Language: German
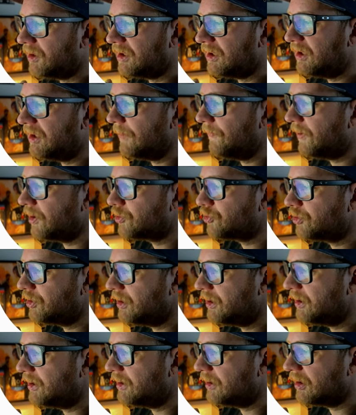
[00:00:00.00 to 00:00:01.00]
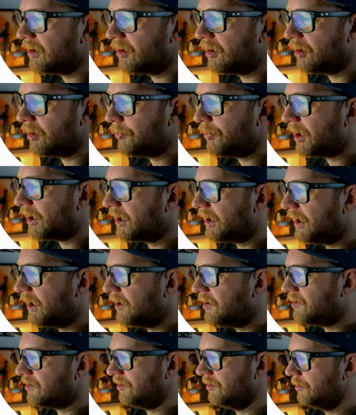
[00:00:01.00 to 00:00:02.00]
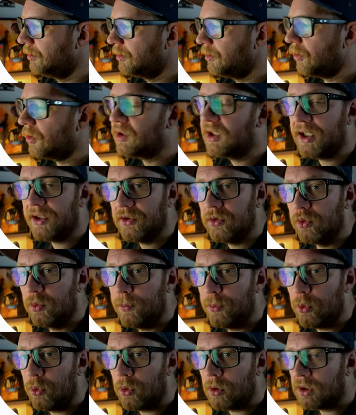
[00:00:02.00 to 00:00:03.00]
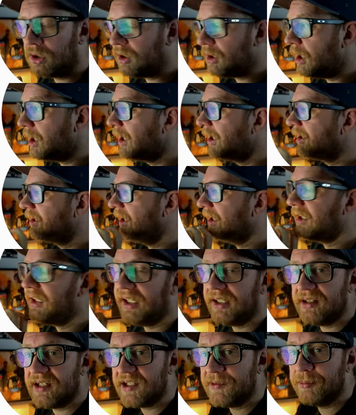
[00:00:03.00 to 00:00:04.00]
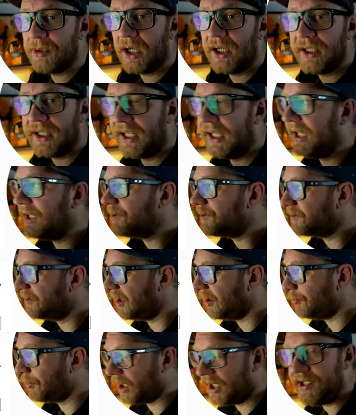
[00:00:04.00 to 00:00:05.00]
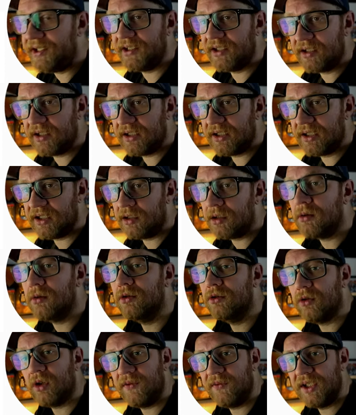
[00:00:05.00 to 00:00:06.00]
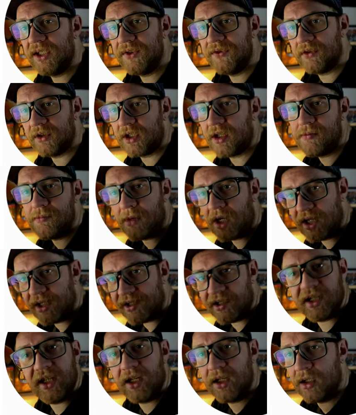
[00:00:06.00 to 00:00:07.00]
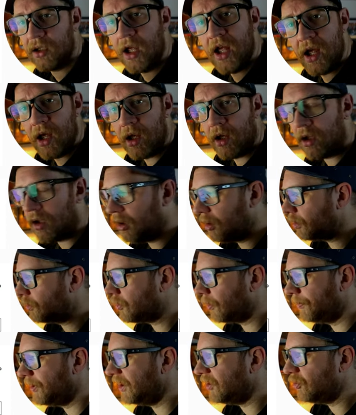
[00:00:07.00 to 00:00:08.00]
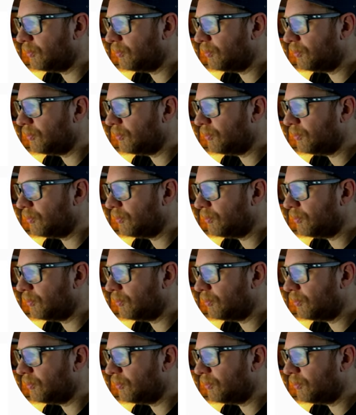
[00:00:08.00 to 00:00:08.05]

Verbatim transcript: ihr hier verschiedene Pakete noch dazu buchen. Dann geht das Bike erst nach Bicycle hin und dort wird es von einem Meister äh, komplett